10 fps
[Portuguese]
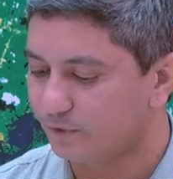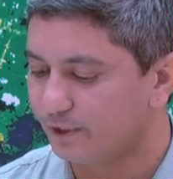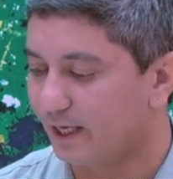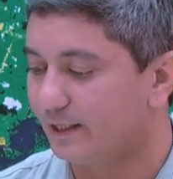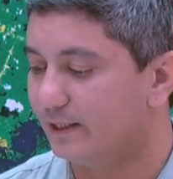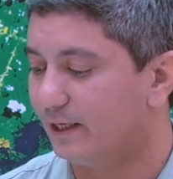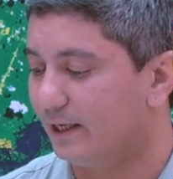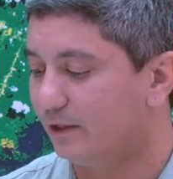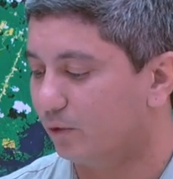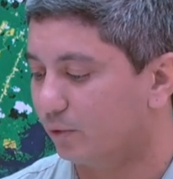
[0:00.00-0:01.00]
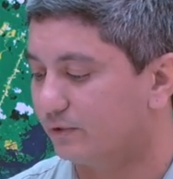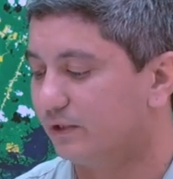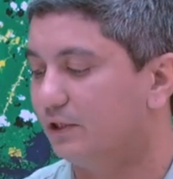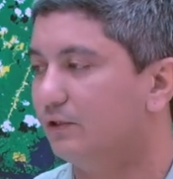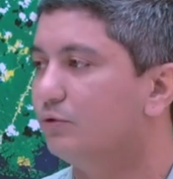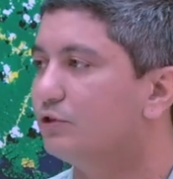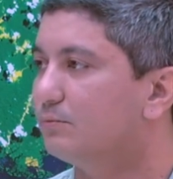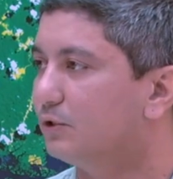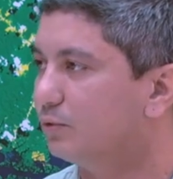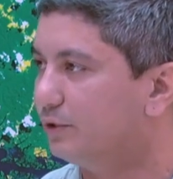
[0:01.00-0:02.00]
E aí, ele conseguindo
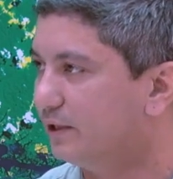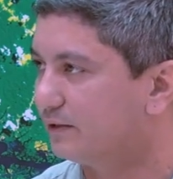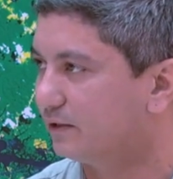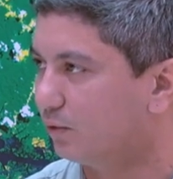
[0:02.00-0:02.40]
diminuir esse